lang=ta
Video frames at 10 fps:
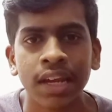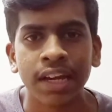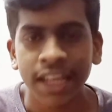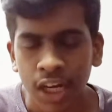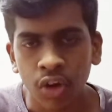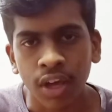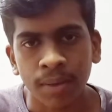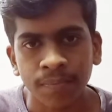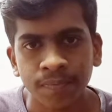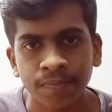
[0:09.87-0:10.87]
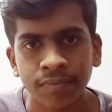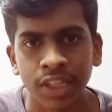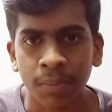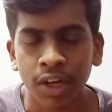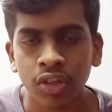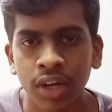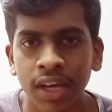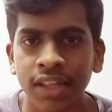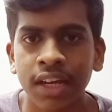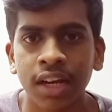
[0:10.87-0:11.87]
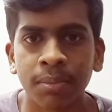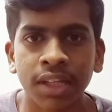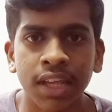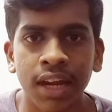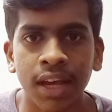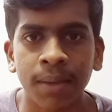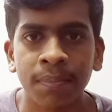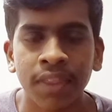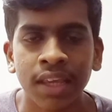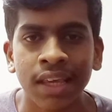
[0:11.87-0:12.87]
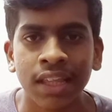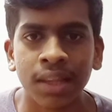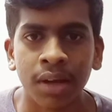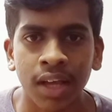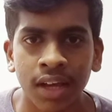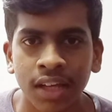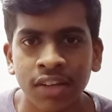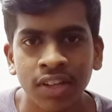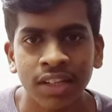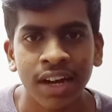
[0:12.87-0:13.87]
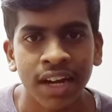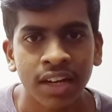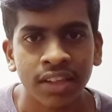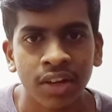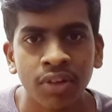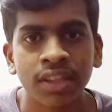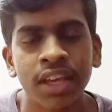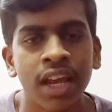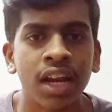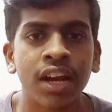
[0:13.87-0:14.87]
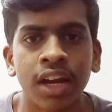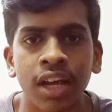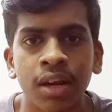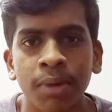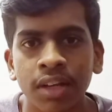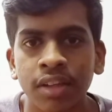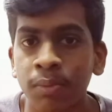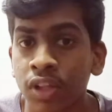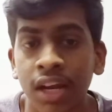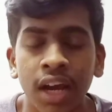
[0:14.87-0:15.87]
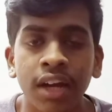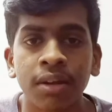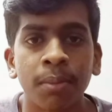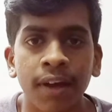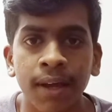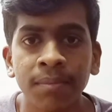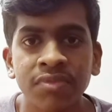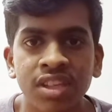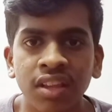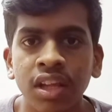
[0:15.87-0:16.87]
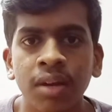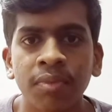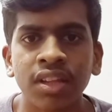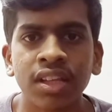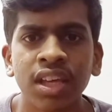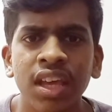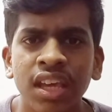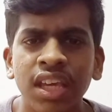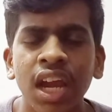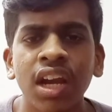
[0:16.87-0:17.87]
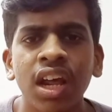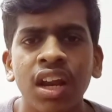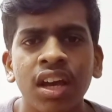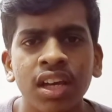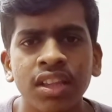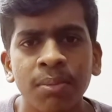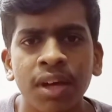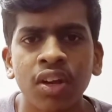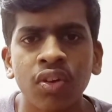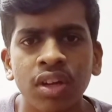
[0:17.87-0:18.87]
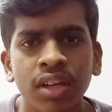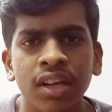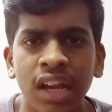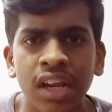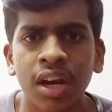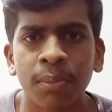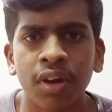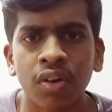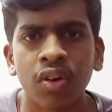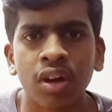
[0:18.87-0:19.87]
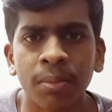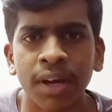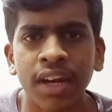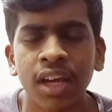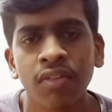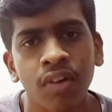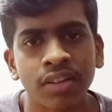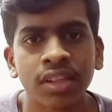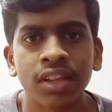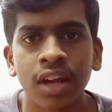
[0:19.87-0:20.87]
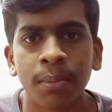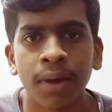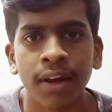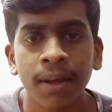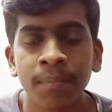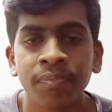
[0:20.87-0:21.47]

டிக்கிலோனா இந்த படத்தோட கதை என்னென்னு பார்த்தீங்கன்னா இந்த கதை வந்து ரெண்டாயிரத்தி இருபத்தி ஏழில் நடக்கிற மாதிரி தான் முதல்ல காட்டியிருப்பாங்க சந்தானம் வந்து ஏன்டா நாங்கள் இந்த மாதிரி ஒரு கல்யாணம் பண்ணோம் அப்படின்னு வருத்தத்தில் இருப்பார்